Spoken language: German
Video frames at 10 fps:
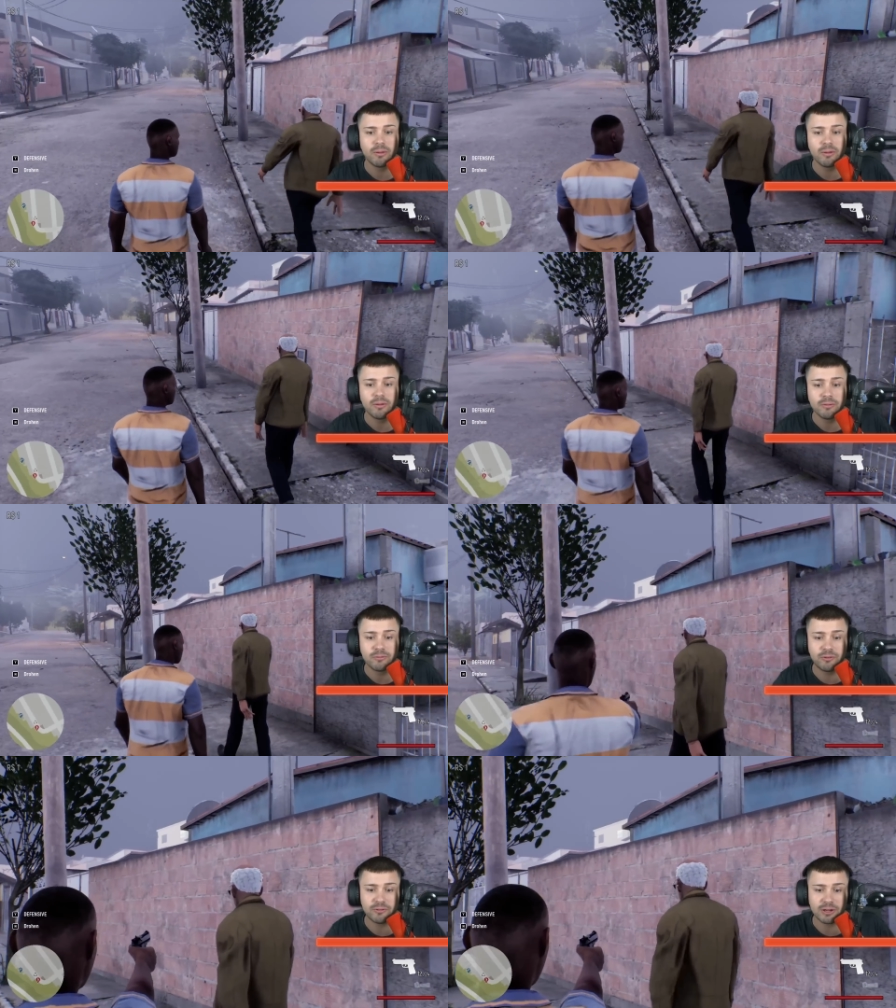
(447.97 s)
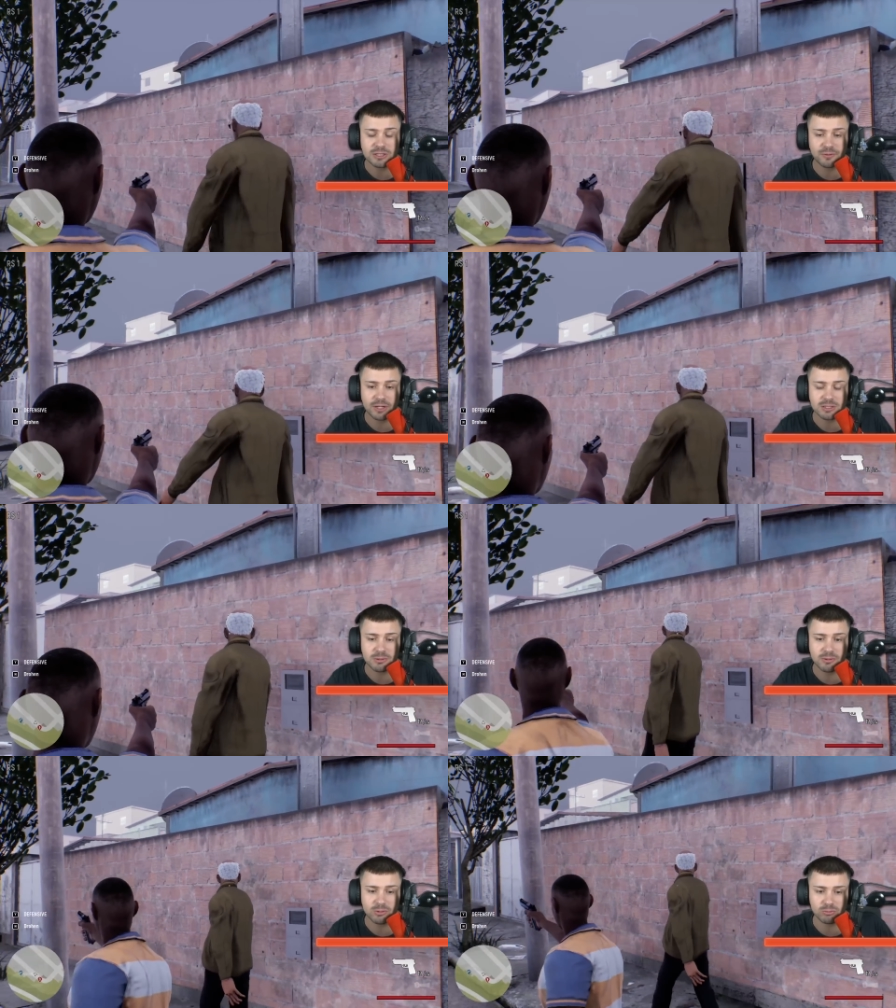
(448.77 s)
bitte. Was hast du vergessen, mit
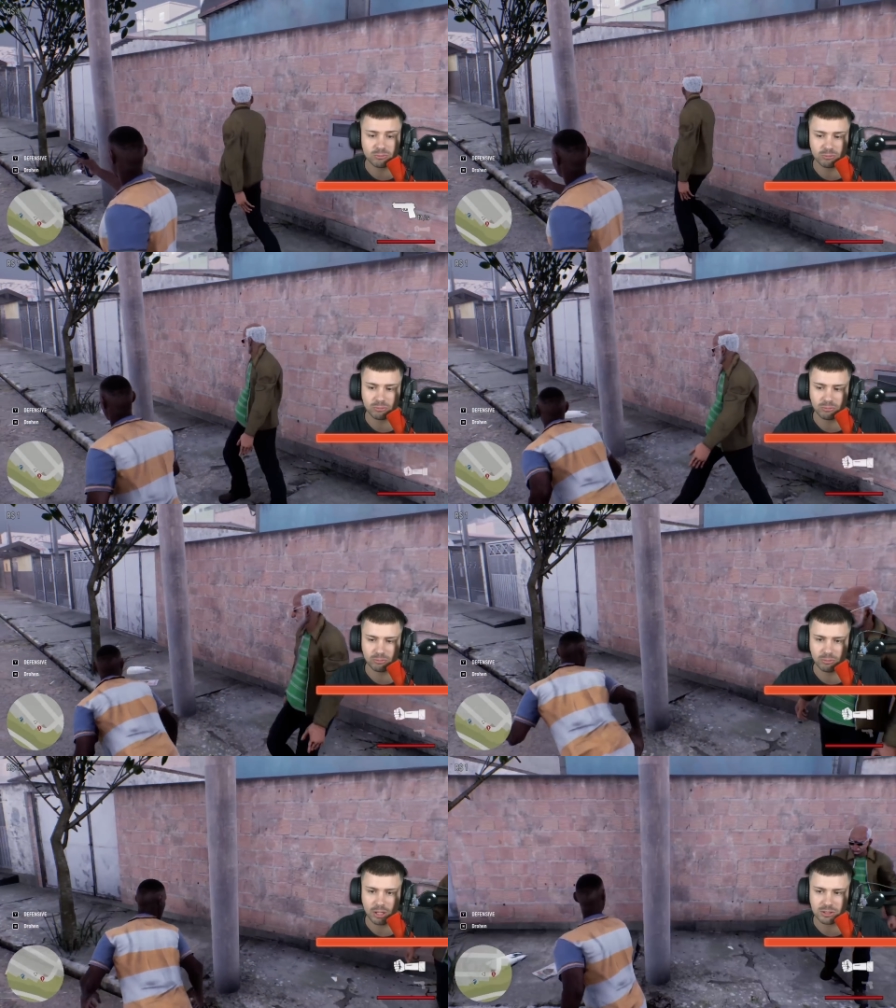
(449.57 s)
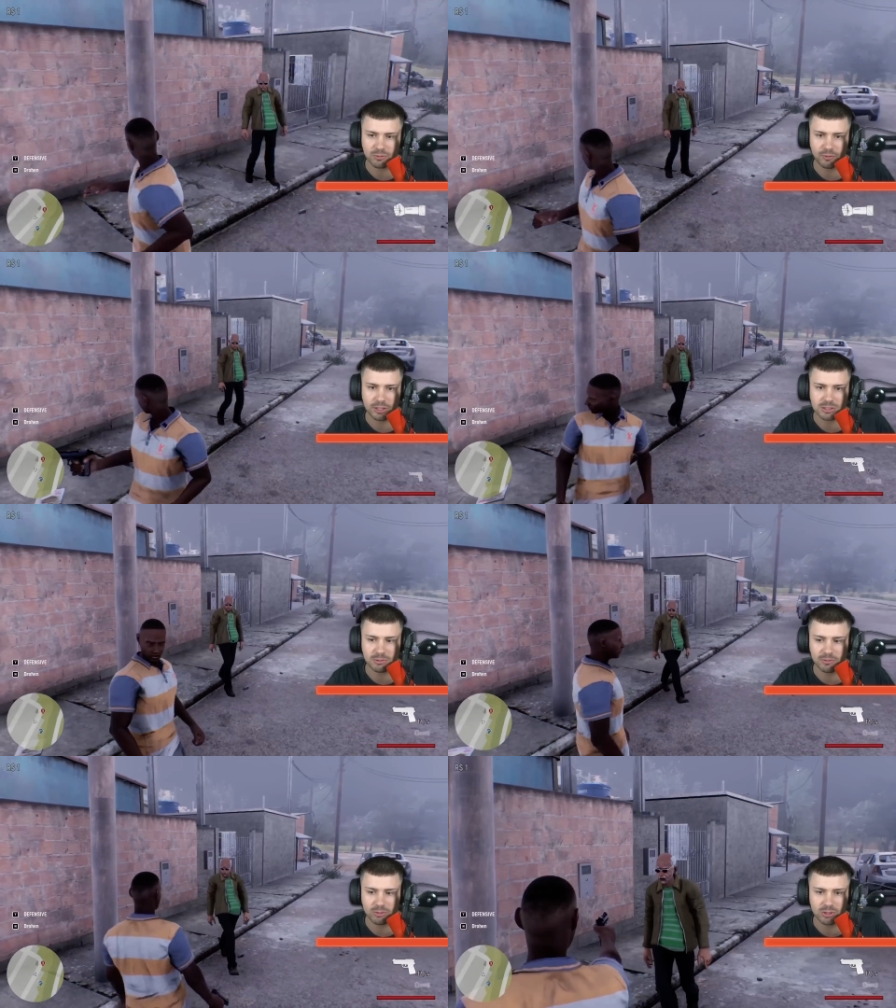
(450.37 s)
wem... Hast du vergessen, mit
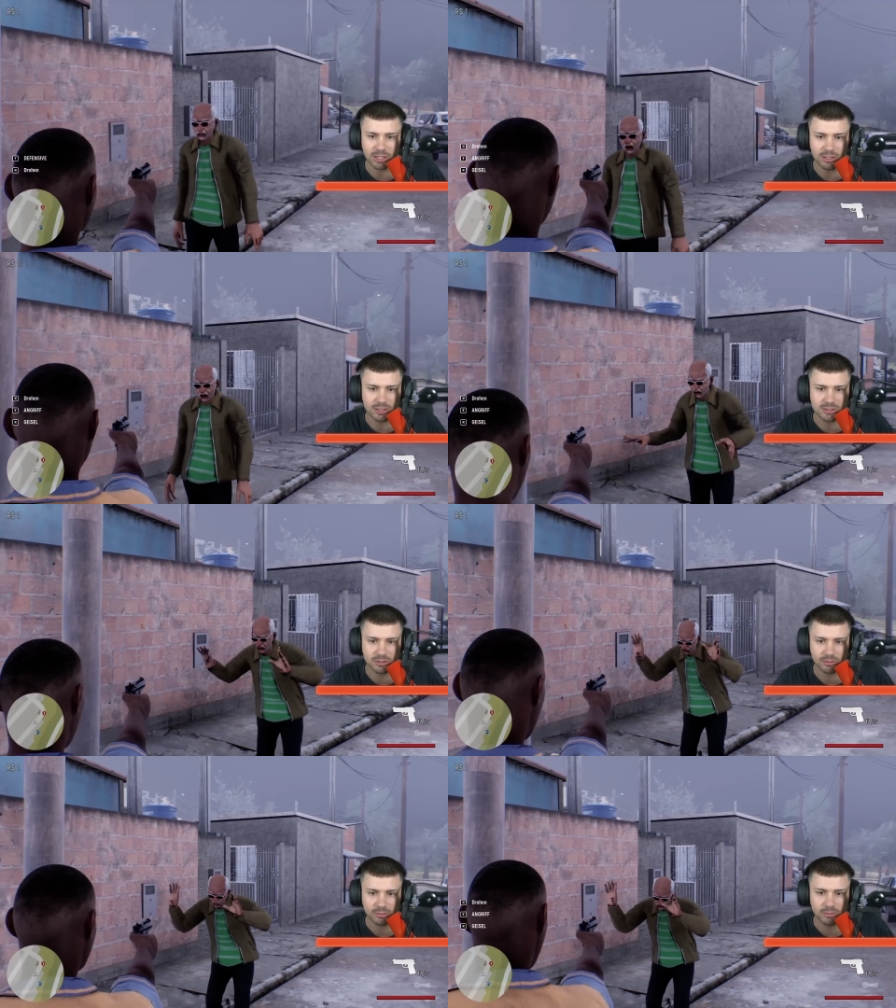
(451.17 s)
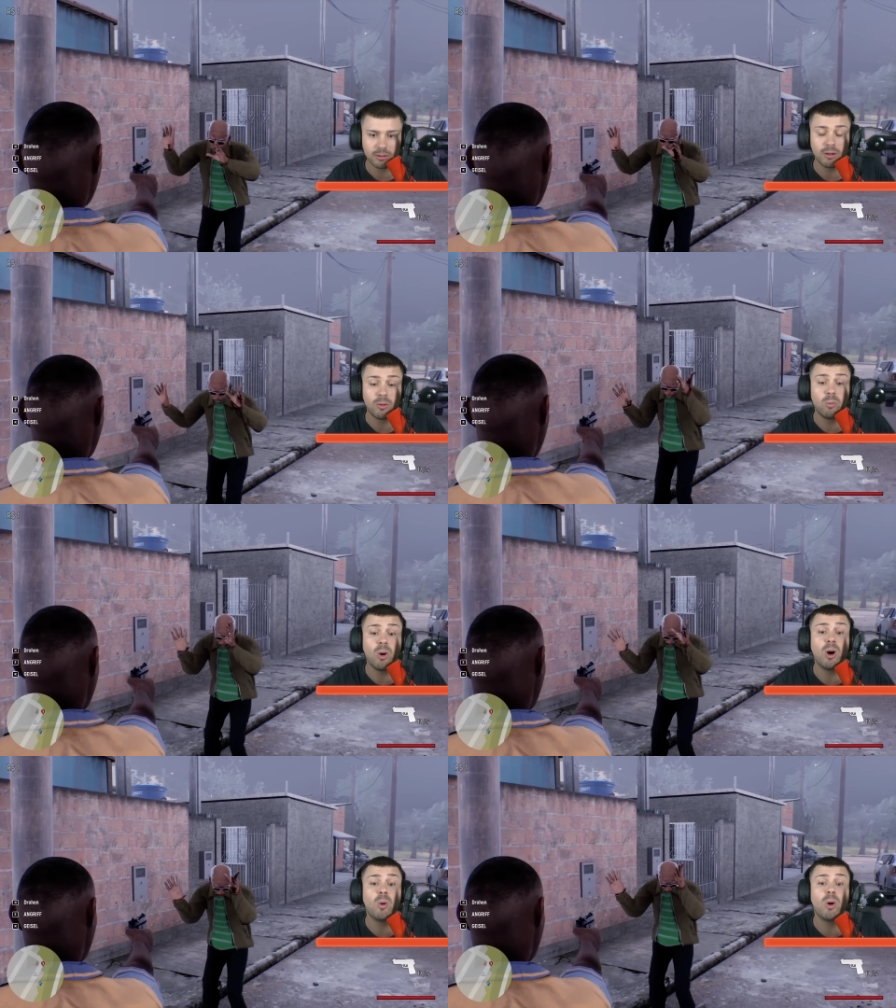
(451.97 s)
wem du dich anlegst? Oh, verdammt. Wow,
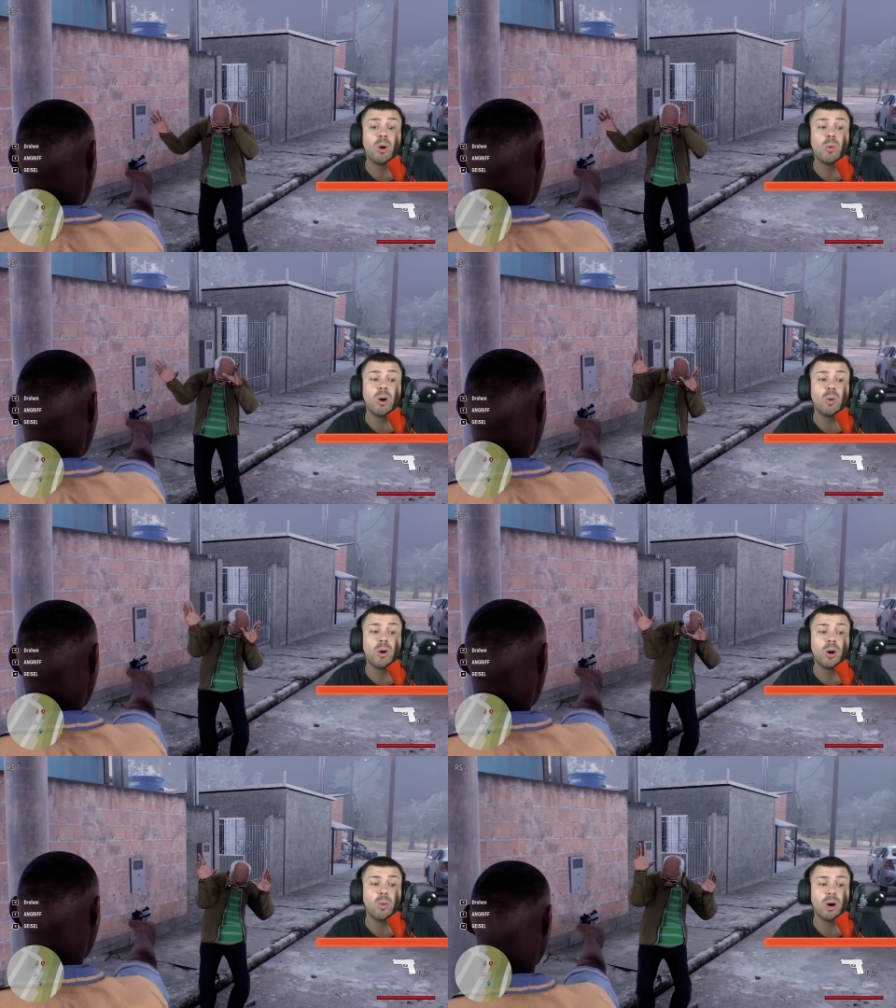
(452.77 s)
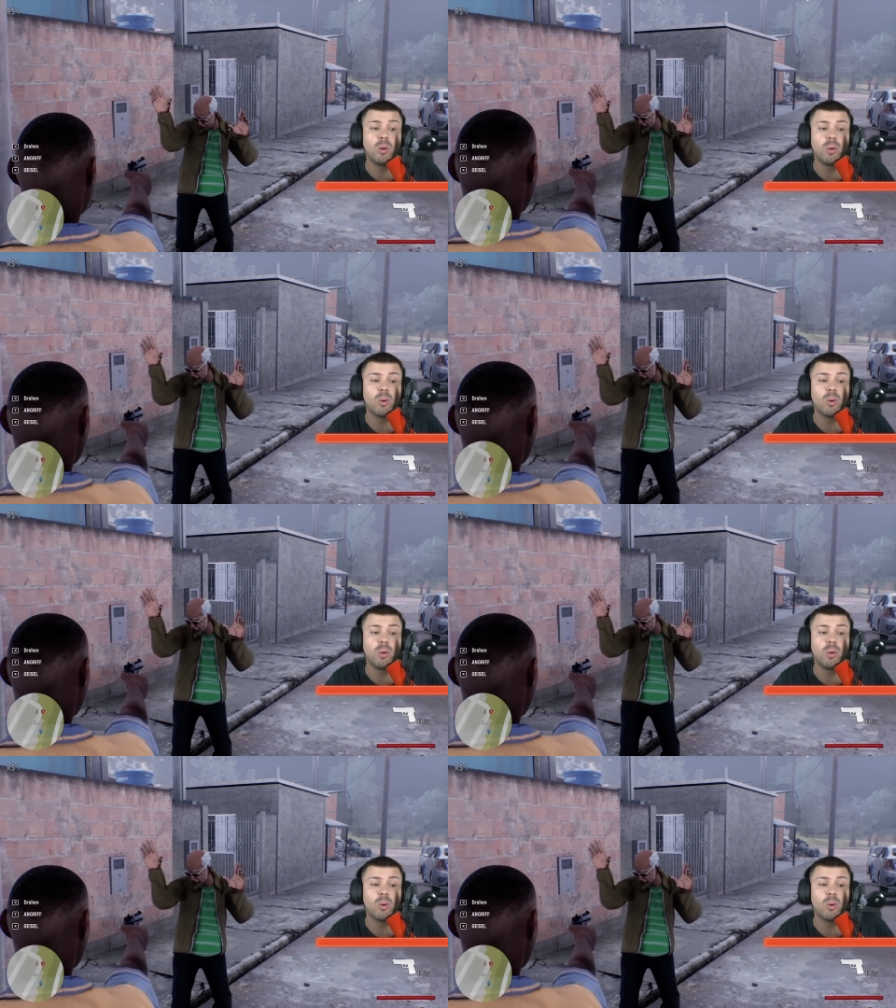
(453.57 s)
wow, wow, wow, wow, wow,